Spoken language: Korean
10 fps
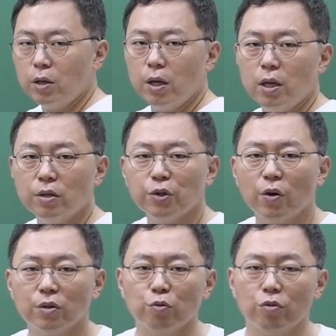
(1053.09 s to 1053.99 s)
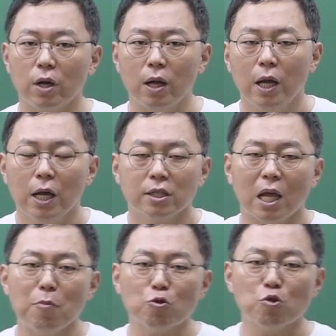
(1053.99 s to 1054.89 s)
이렇게 얘기했어요 그래서 우리가
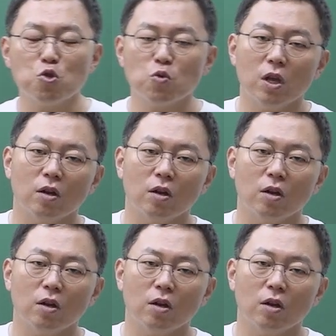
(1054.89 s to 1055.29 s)
3.1운동의